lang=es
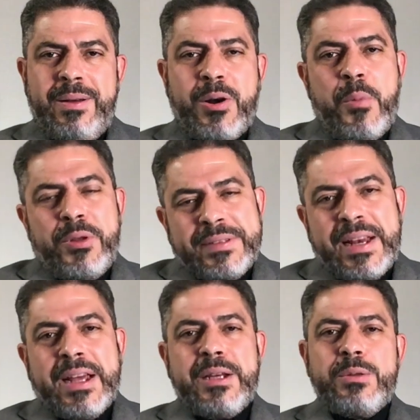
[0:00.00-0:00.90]
como dice
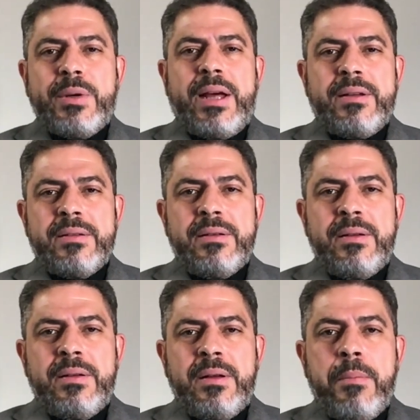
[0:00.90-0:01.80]
la escritura,
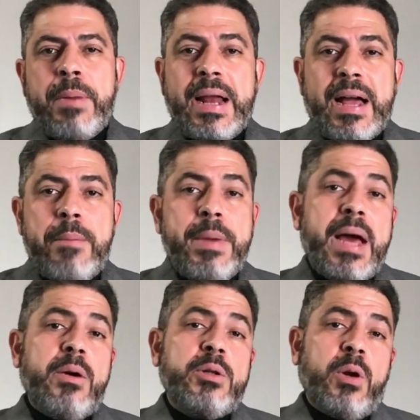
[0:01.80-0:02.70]
para
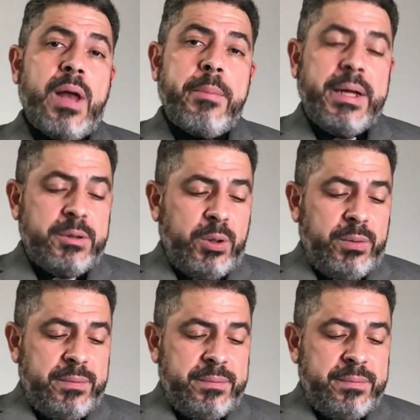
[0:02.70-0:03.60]
cambiar nuestro
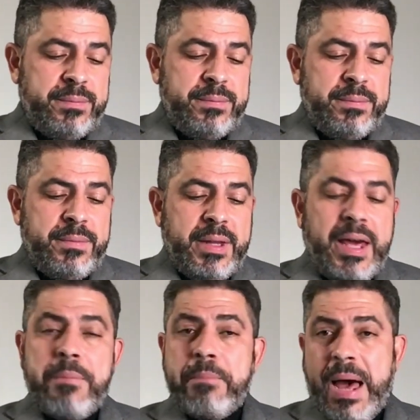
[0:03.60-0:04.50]
lamento
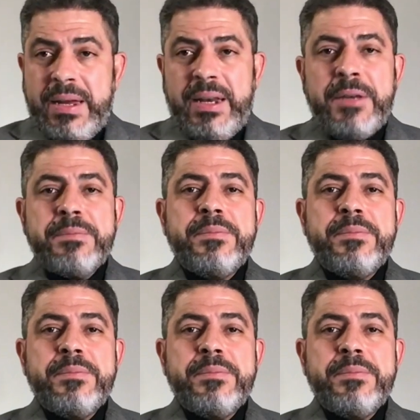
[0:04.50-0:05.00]
en baile.